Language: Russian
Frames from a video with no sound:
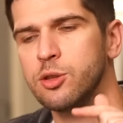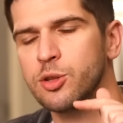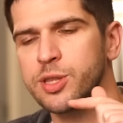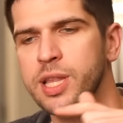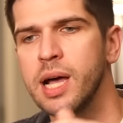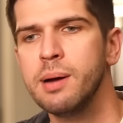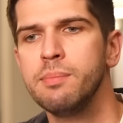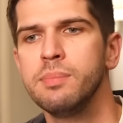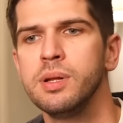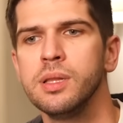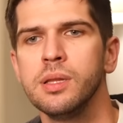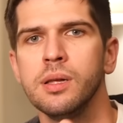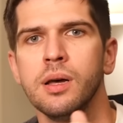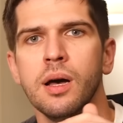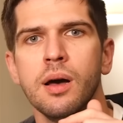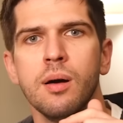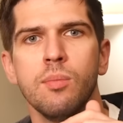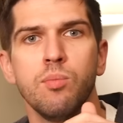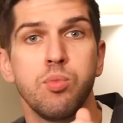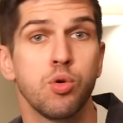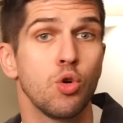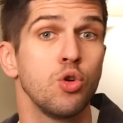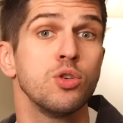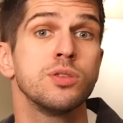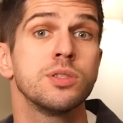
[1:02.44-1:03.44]
то там был
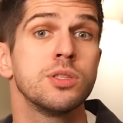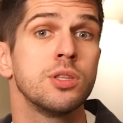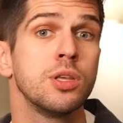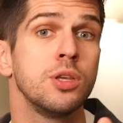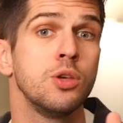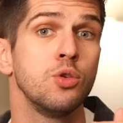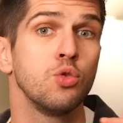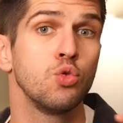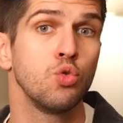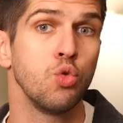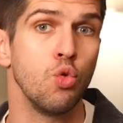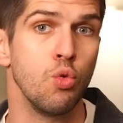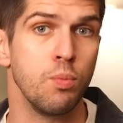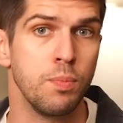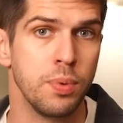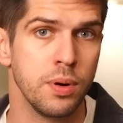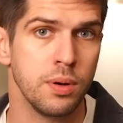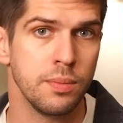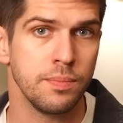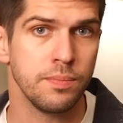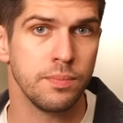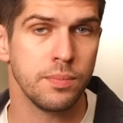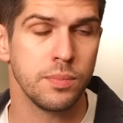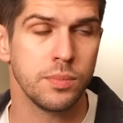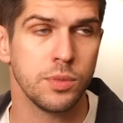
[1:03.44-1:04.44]
просто YouTube,
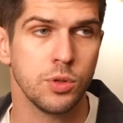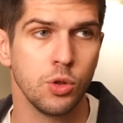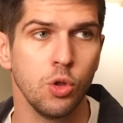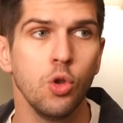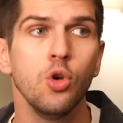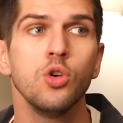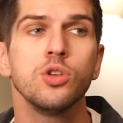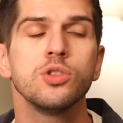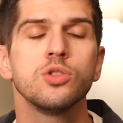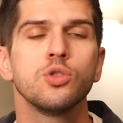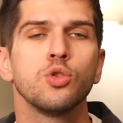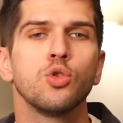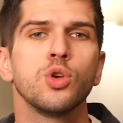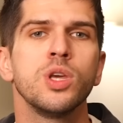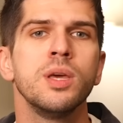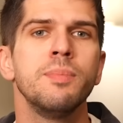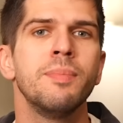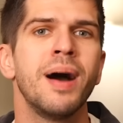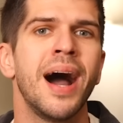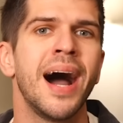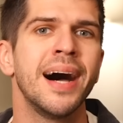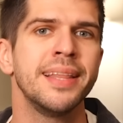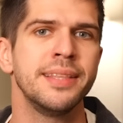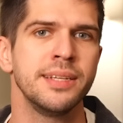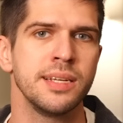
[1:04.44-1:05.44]
но с
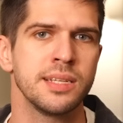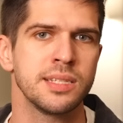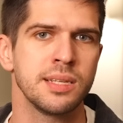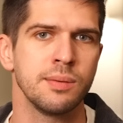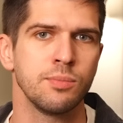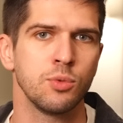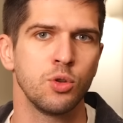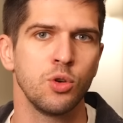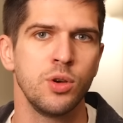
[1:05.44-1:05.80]
другим адресом.